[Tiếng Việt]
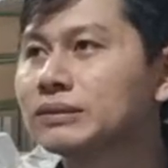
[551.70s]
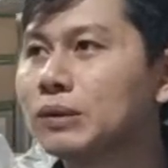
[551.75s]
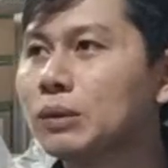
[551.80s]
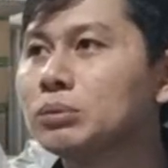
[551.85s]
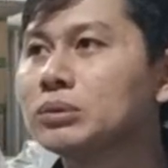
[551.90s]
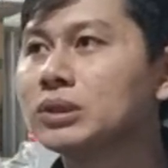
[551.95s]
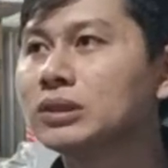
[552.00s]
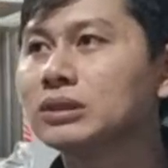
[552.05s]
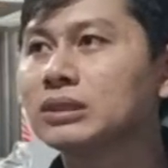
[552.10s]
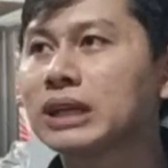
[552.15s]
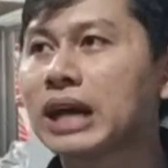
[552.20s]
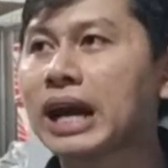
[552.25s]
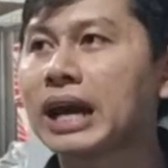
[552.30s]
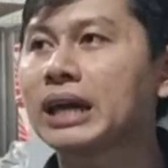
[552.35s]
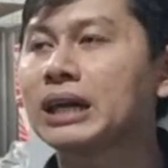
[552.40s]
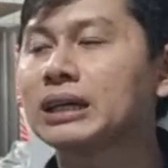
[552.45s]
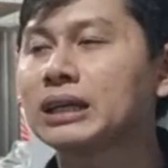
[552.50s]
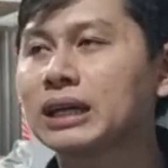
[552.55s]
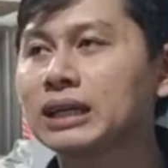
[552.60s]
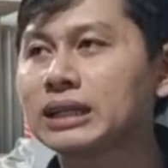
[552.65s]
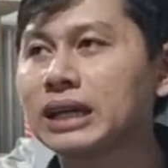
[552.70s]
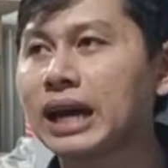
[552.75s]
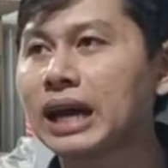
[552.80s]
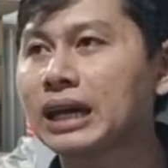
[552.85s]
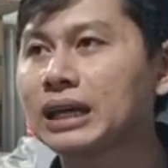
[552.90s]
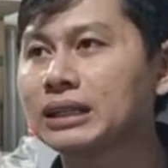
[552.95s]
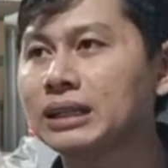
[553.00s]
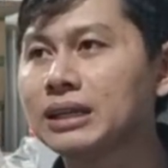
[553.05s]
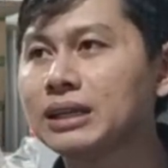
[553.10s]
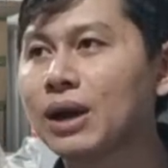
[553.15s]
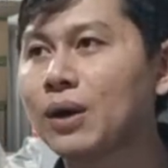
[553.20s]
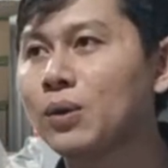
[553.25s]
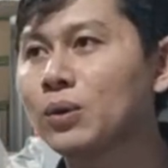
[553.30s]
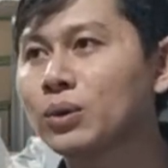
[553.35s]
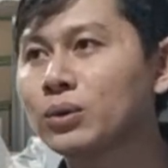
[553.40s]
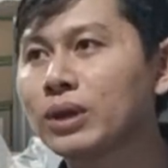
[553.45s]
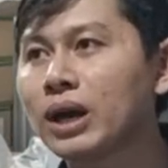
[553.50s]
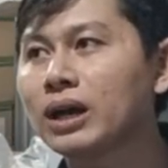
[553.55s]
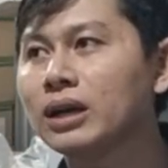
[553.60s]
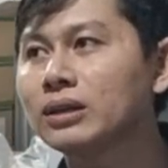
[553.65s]
phun trước ngày 2 ngày đi
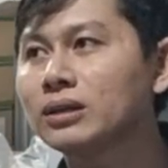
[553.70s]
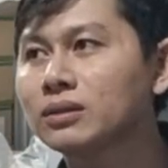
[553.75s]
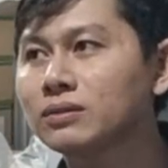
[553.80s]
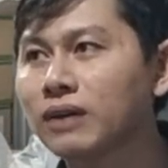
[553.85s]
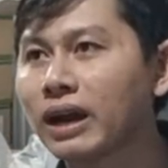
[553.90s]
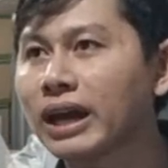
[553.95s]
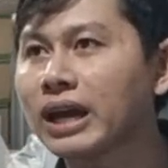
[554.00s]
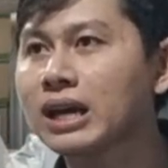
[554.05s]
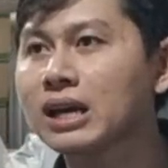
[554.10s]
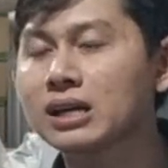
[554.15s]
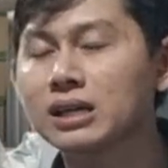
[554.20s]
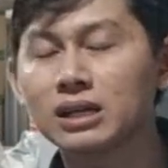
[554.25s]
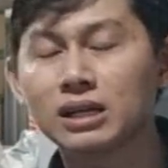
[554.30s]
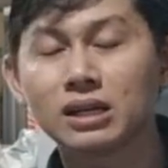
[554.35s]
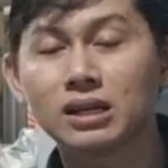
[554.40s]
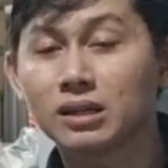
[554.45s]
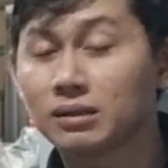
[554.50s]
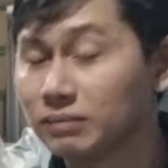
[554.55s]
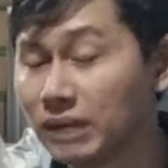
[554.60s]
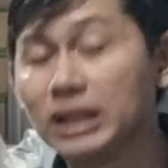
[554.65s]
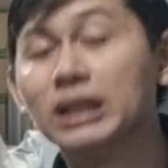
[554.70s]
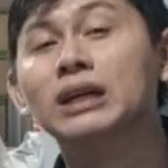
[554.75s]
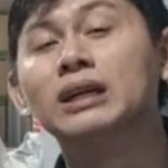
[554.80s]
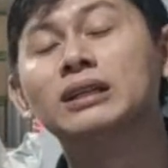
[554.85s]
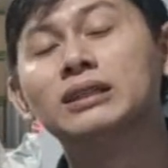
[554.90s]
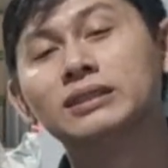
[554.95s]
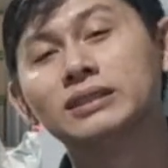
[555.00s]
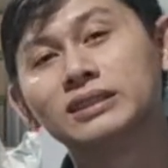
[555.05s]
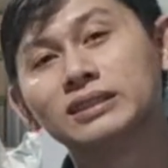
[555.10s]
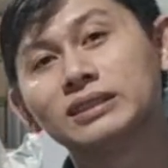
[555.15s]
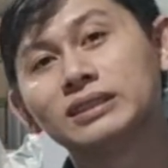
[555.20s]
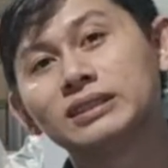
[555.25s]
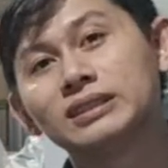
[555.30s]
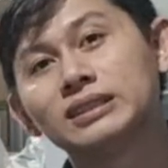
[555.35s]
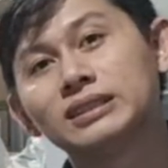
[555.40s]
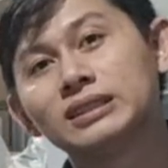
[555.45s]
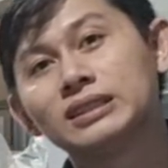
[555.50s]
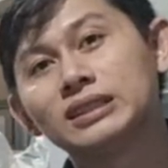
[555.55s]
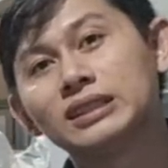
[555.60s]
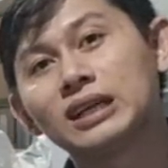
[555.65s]
nhậu rồi chơi cho nó khỏe, bình thường
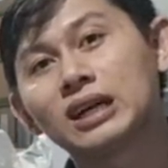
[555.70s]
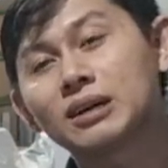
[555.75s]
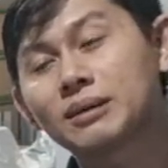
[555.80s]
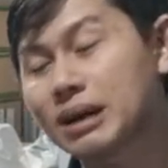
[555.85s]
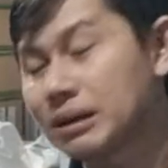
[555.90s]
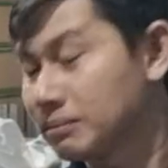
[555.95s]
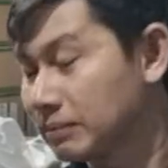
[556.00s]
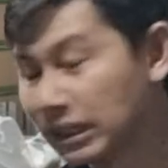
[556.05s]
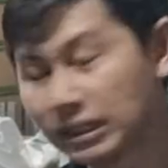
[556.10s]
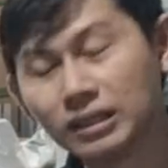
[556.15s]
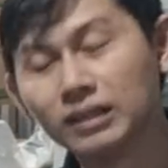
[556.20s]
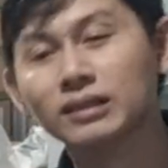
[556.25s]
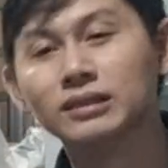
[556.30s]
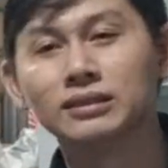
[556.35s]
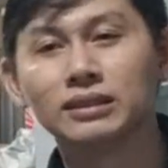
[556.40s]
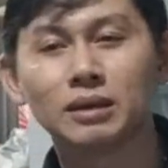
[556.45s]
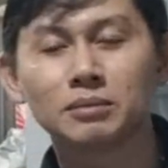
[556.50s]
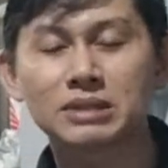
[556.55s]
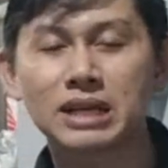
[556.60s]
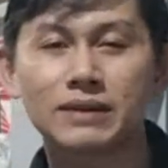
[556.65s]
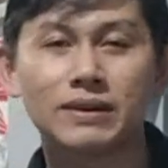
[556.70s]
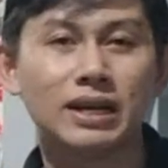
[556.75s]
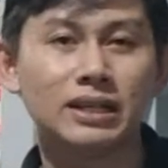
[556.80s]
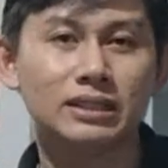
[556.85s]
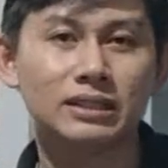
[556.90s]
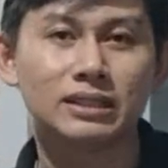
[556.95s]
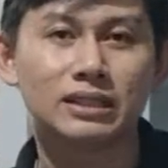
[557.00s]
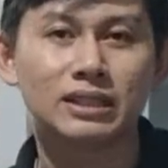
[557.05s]
thôi, bình thường không sao hết.